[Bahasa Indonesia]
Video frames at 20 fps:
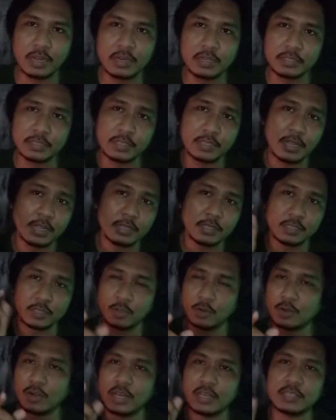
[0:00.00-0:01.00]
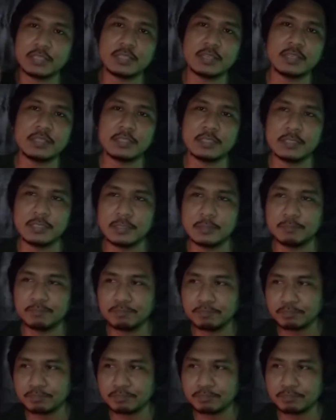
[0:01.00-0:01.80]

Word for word: Kalian scroll aja di